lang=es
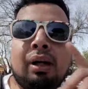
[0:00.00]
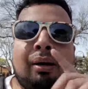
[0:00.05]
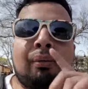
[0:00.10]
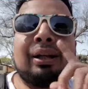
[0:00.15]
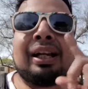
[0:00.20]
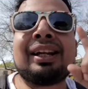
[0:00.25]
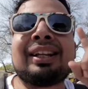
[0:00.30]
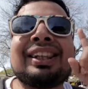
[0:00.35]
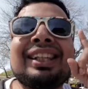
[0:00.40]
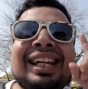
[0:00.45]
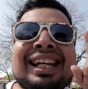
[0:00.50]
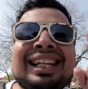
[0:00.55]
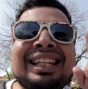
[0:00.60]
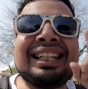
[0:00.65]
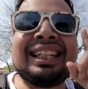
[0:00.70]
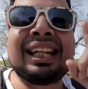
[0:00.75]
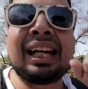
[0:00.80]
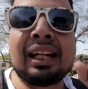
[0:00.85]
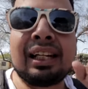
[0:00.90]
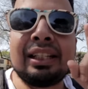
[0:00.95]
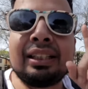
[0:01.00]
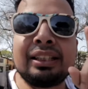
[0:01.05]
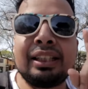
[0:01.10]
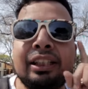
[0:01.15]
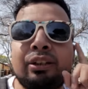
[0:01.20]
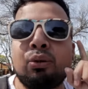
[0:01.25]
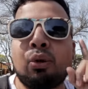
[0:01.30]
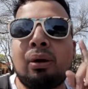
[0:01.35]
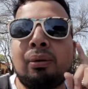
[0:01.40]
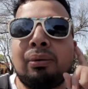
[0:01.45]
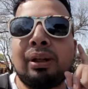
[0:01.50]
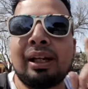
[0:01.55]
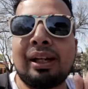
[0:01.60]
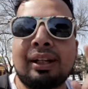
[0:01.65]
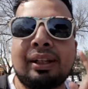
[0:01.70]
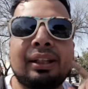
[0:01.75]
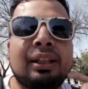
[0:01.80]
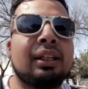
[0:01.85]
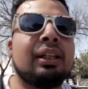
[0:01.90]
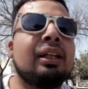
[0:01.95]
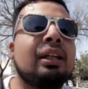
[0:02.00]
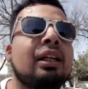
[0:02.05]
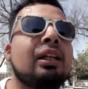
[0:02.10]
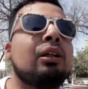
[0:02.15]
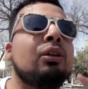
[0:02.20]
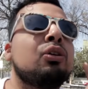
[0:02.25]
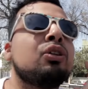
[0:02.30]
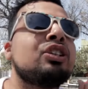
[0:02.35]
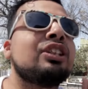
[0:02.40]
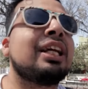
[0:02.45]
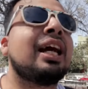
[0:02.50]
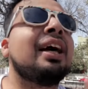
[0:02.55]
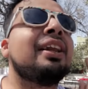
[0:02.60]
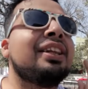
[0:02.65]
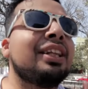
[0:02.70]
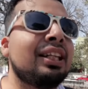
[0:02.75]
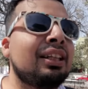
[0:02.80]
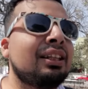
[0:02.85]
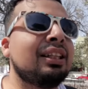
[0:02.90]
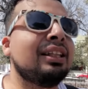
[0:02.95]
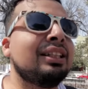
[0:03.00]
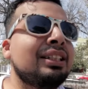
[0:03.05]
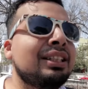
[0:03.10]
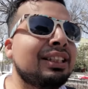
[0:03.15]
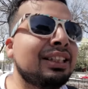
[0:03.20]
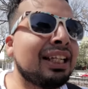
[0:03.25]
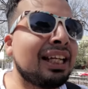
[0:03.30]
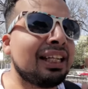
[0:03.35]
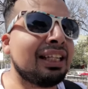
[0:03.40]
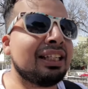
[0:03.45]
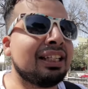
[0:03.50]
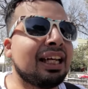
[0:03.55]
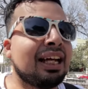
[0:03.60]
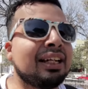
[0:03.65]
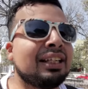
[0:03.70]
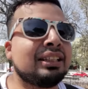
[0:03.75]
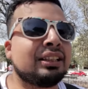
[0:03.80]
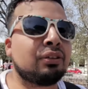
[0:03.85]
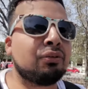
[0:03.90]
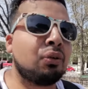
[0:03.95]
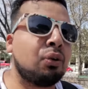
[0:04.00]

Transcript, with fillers: hablar de Linares y no hablar de los cadetes de Linares, que